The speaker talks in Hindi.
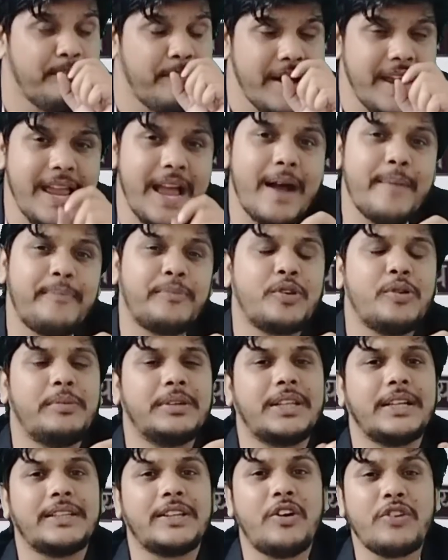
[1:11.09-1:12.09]
मैं आपको
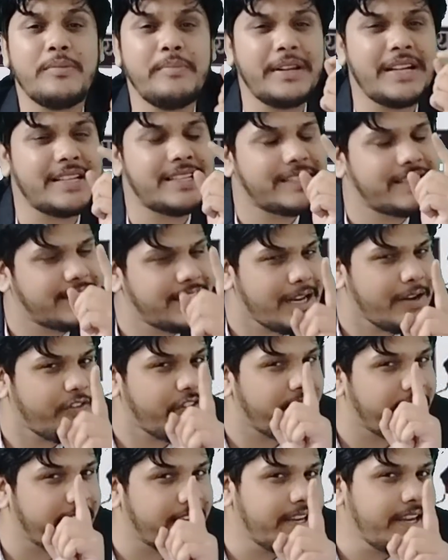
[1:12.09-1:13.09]
बताता हूं कि मैंने सिर्फ